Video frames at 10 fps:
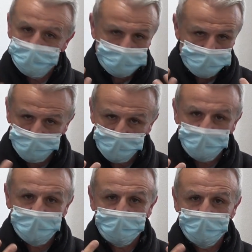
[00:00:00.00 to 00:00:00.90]
por supuesto la
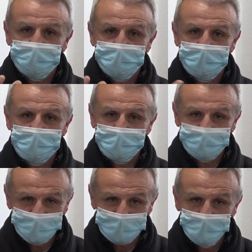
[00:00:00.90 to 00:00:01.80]
policía va a
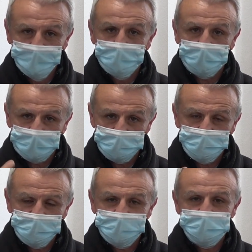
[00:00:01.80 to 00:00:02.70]
velar porque eso
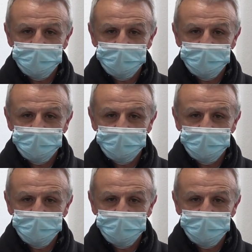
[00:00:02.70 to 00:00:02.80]
sea así,